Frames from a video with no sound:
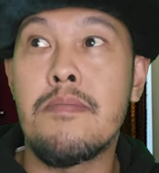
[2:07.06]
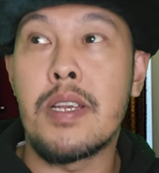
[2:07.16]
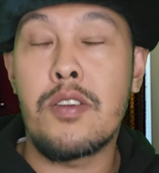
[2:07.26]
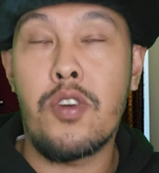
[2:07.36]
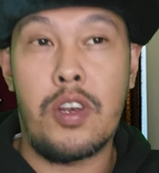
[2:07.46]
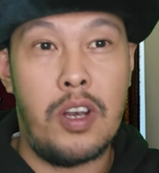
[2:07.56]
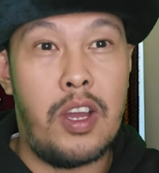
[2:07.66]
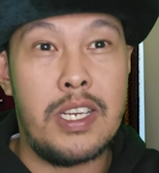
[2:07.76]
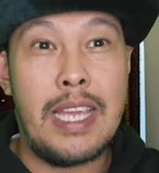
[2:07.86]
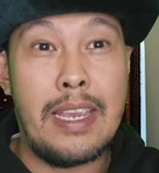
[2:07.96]
มันกดร
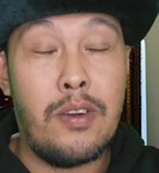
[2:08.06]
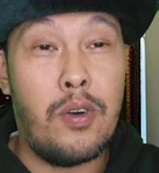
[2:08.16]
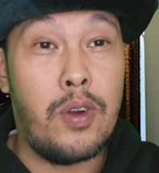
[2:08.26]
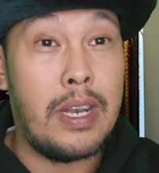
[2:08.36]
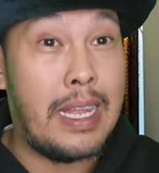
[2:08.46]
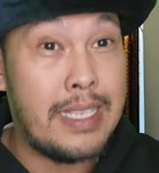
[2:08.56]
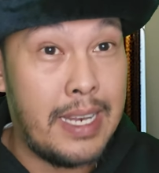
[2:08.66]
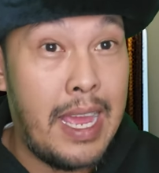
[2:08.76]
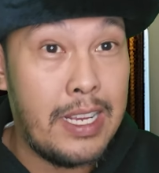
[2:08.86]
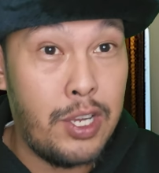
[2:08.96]
อใช้โค้ด
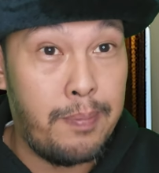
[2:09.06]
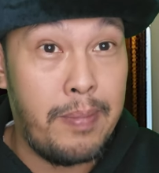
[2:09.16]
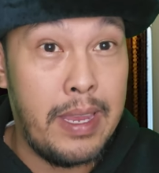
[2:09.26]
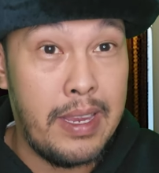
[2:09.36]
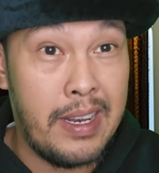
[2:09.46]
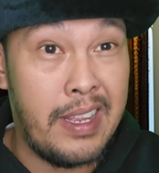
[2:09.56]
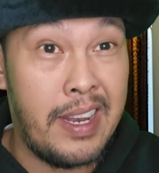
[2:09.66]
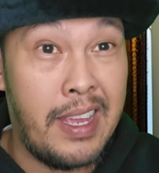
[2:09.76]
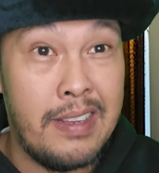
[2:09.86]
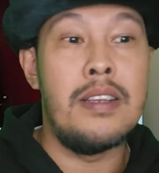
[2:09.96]
Lazada s h o p ป e กันเลย
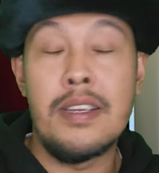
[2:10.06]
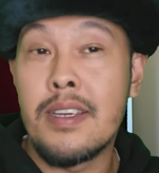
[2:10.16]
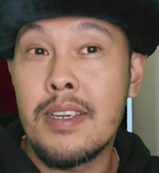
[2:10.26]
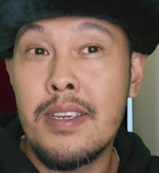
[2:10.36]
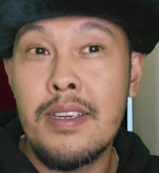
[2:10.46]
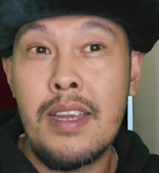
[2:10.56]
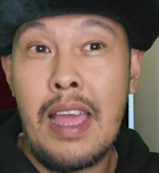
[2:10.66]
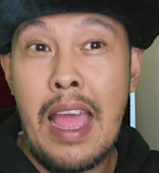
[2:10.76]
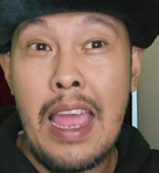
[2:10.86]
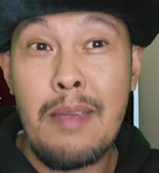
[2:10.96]
นะ หรือ
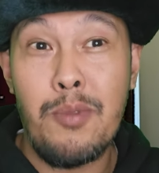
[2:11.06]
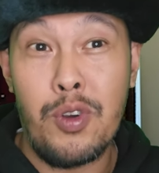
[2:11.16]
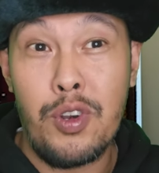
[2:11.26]
ให้หมุน